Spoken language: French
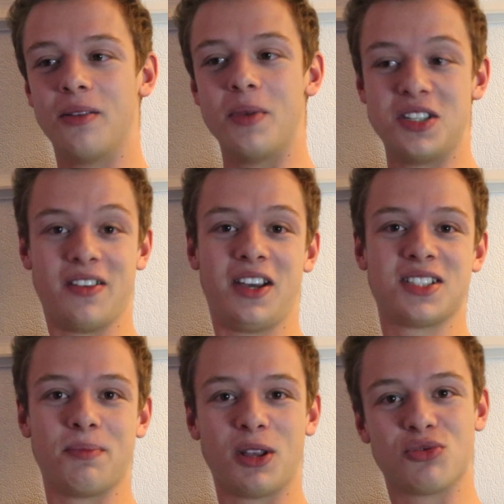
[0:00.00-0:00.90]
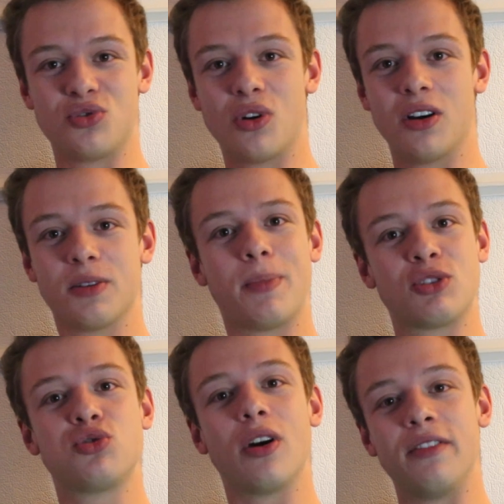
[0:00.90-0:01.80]
mais, c'est vrai que c'est pas toujours, pas
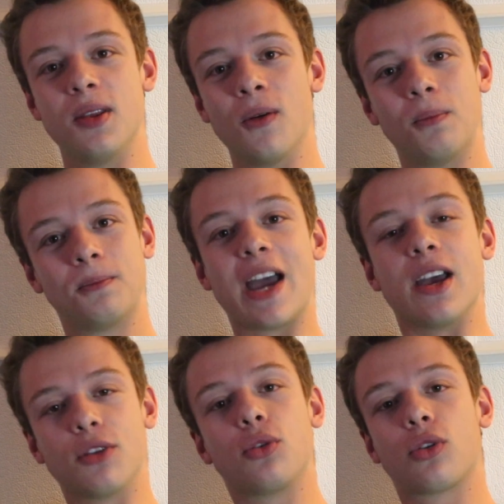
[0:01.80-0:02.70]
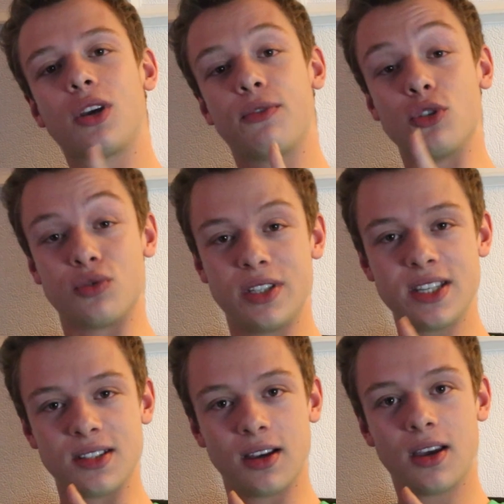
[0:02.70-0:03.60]
toujours évident. Ah, il y a un autre truc qu'il faut que je vous
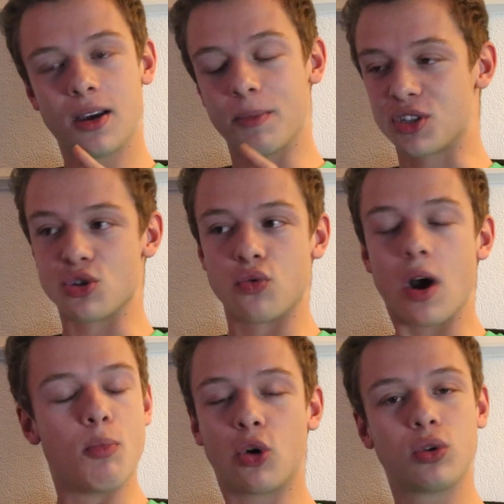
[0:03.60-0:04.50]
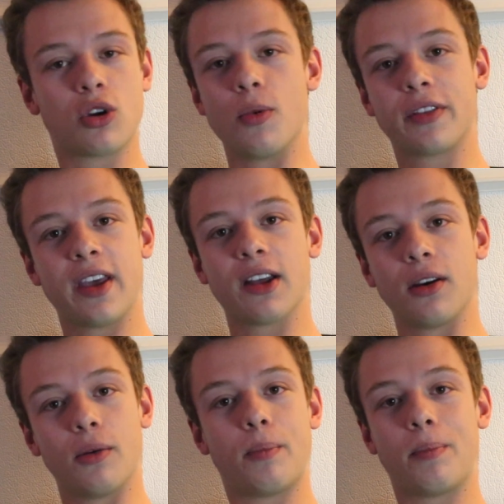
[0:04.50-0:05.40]
dise, parce que je vois beaucoup de commentaires
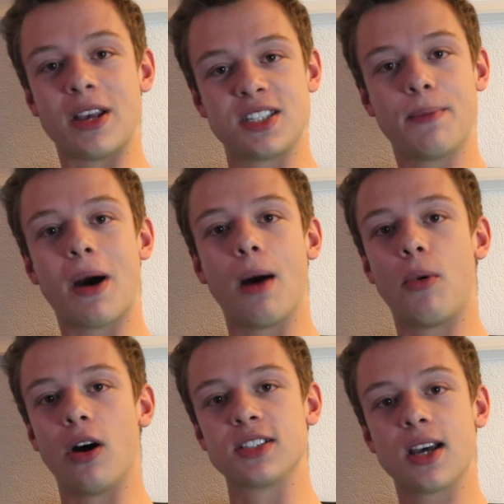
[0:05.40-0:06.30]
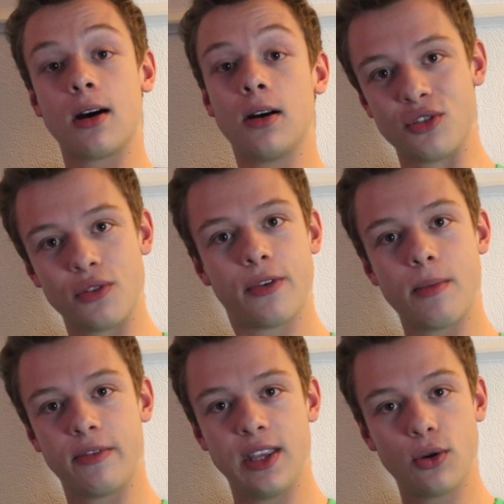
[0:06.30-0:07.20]
euh, passer par rapport à ça. Je ne fais
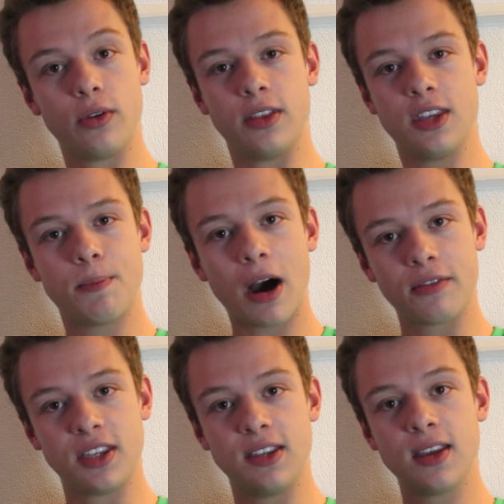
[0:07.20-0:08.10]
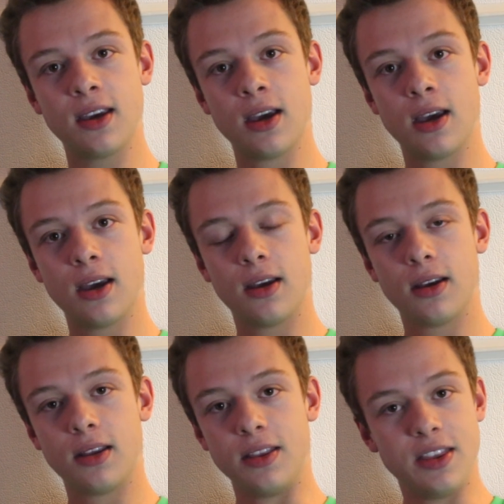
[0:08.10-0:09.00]
mes vidéos ni par avidité,
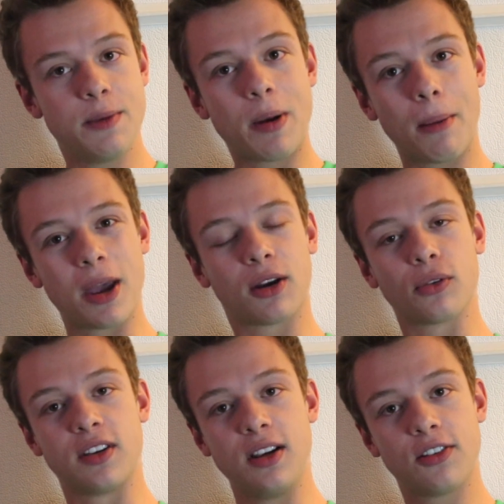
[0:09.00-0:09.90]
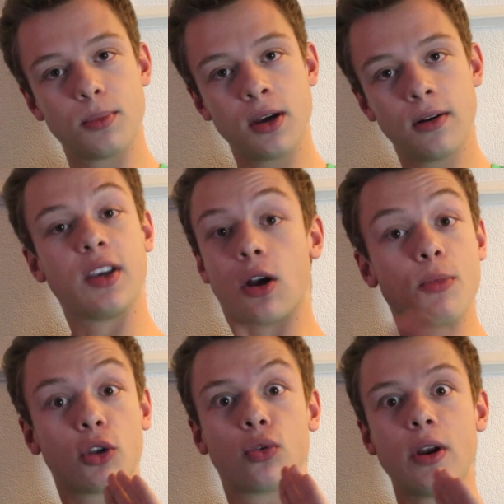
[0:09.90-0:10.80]
ni par mercantilisme. C'est comme
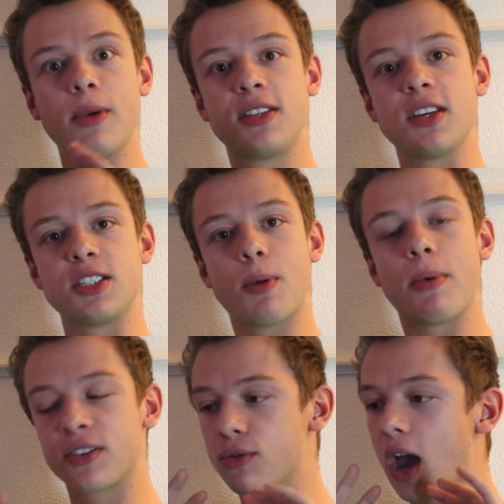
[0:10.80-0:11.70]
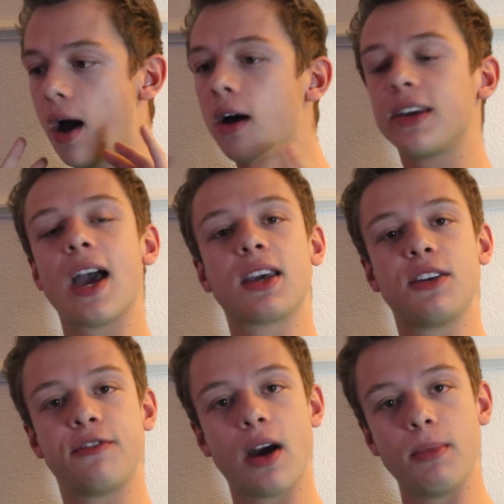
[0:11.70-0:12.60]
dans tous les métiers, c'est pas parce qu'il y a un gars
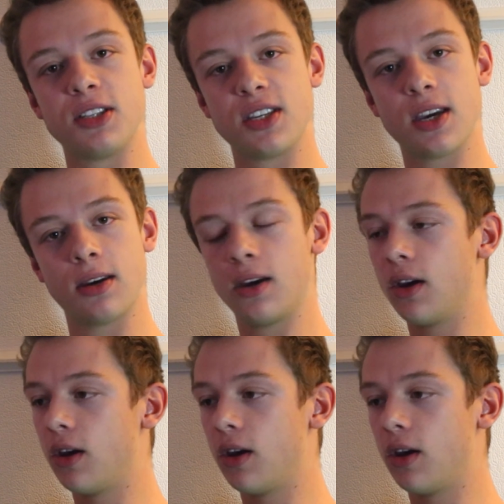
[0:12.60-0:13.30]
qui fait un métier